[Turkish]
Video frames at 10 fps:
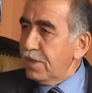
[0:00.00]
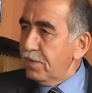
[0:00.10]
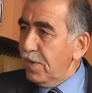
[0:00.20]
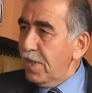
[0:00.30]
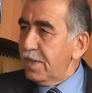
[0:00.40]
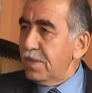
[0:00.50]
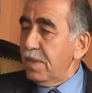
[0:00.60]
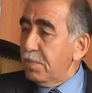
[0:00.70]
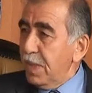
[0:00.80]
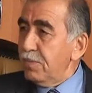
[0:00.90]

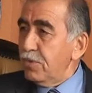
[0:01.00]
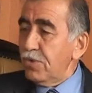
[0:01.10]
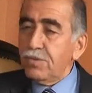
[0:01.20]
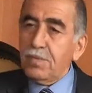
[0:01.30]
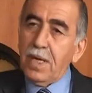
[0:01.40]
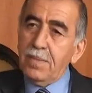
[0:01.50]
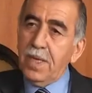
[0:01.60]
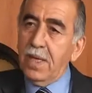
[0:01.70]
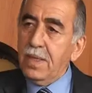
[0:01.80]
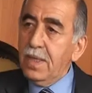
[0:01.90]
civarında bilemiyorum
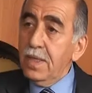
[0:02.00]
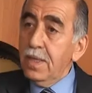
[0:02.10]
ama